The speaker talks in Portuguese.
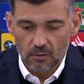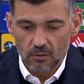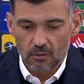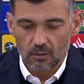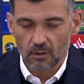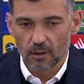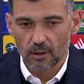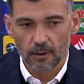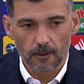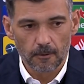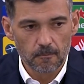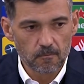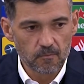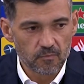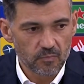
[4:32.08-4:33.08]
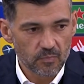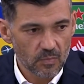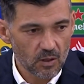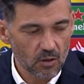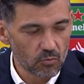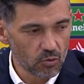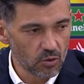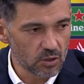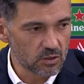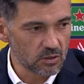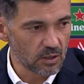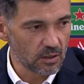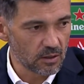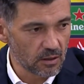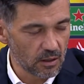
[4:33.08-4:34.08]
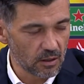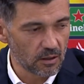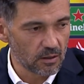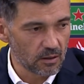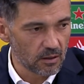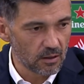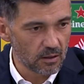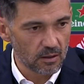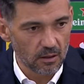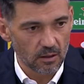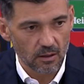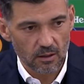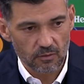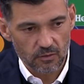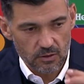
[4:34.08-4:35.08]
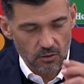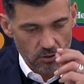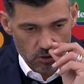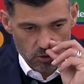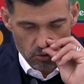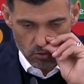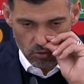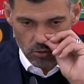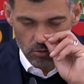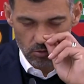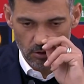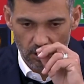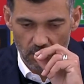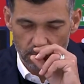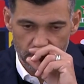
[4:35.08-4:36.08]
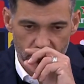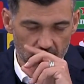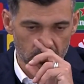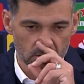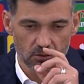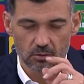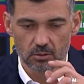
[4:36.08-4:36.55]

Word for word: Um... Ehm, como eu disse na, na, na, na divisão deste jogo, era preciso.